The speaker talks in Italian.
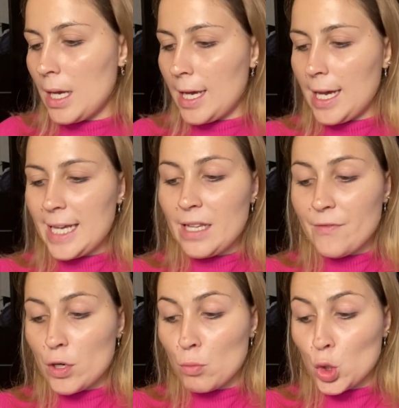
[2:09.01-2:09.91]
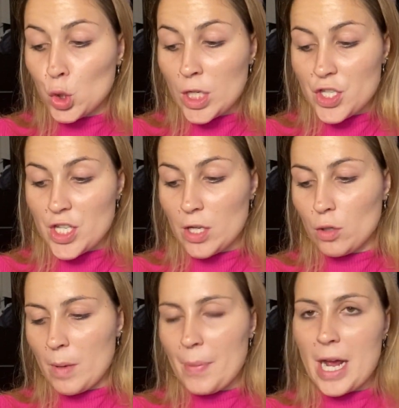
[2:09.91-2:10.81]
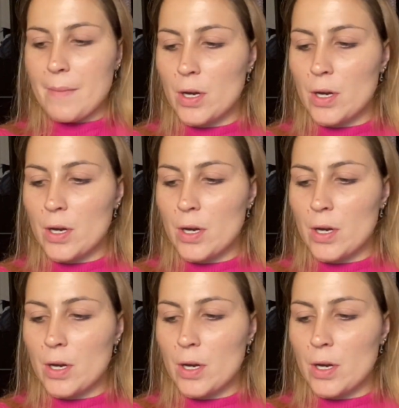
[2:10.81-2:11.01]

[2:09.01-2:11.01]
eh, è davvero molto leggero come primer,